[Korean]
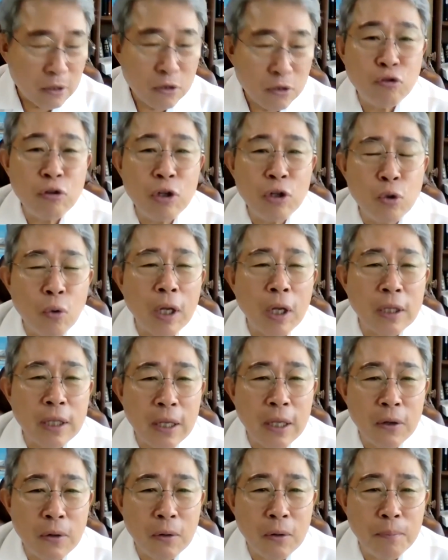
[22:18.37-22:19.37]
둘이
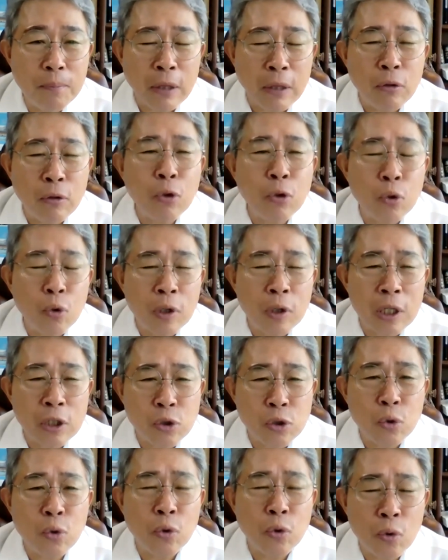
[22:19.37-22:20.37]
똑같아요. 바늘도둑이나
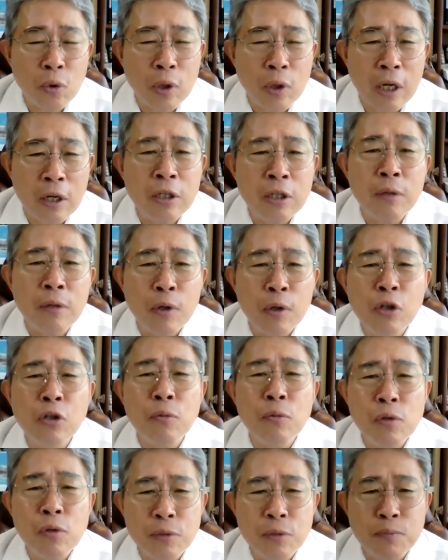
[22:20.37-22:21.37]
소도둑이다. 그놈이
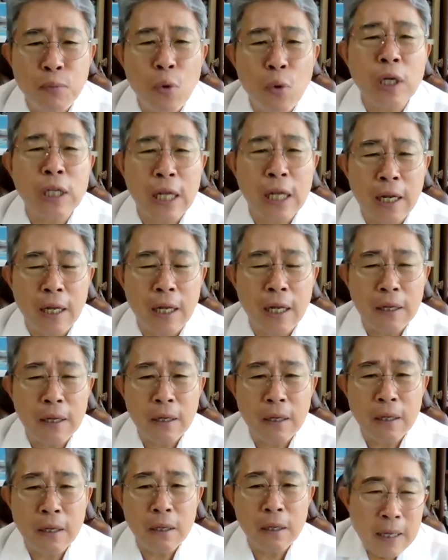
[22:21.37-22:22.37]
그놈이지 뭐가 달라?
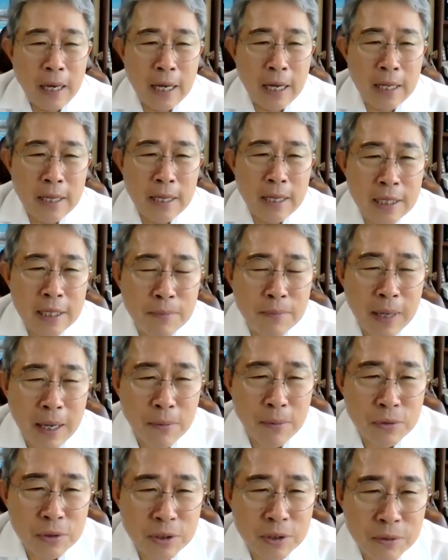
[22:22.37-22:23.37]
하나님
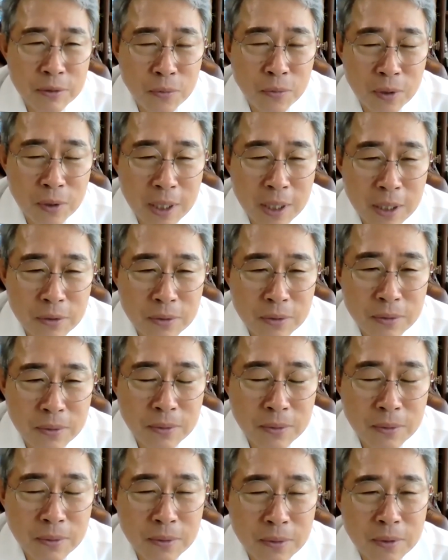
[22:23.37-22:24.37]
아버지를
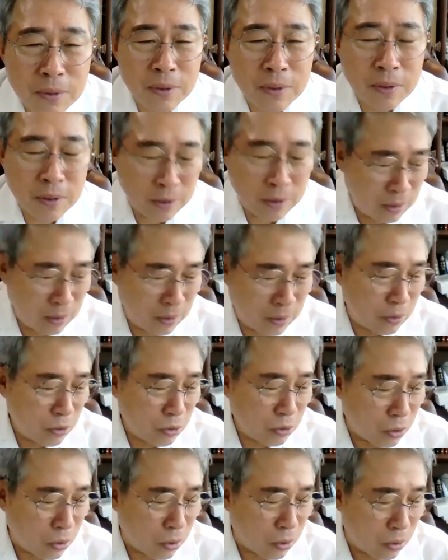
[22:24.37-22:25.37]
몰라도
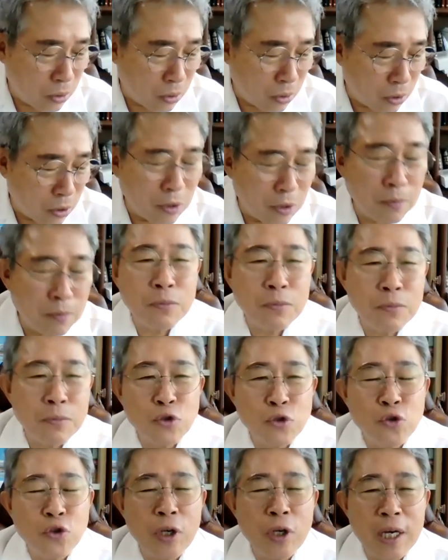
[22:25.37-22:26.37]
조금
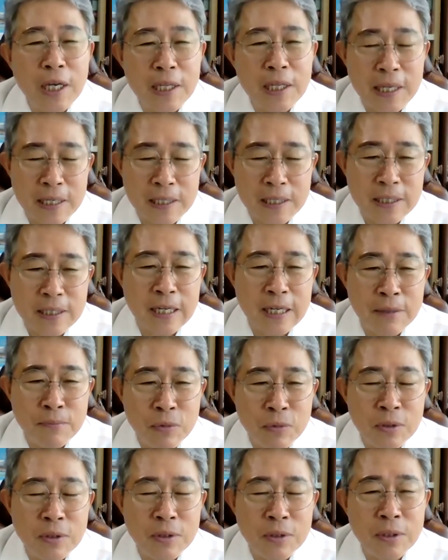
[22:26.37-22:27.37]
수양이 된
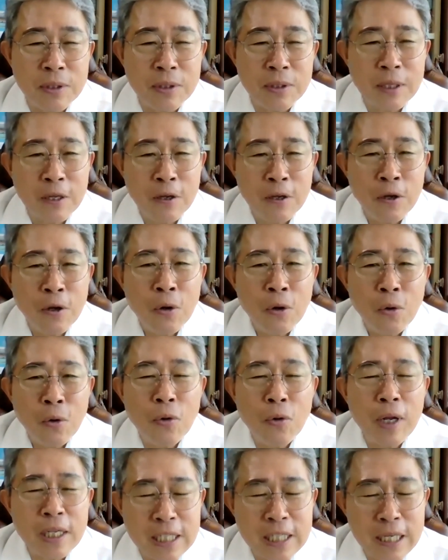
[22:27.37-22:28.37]
사람들은
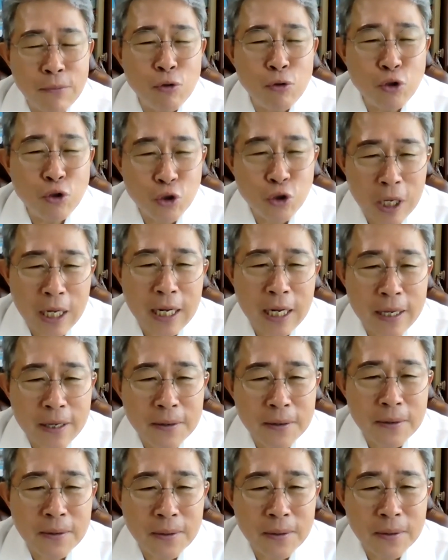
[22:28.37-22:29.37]
오래 참을 줄
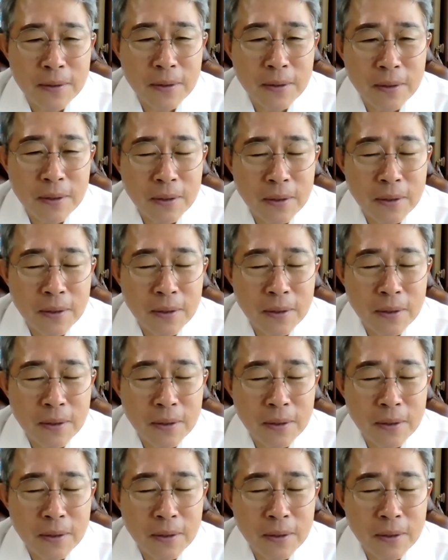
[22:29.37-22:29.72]
알아요.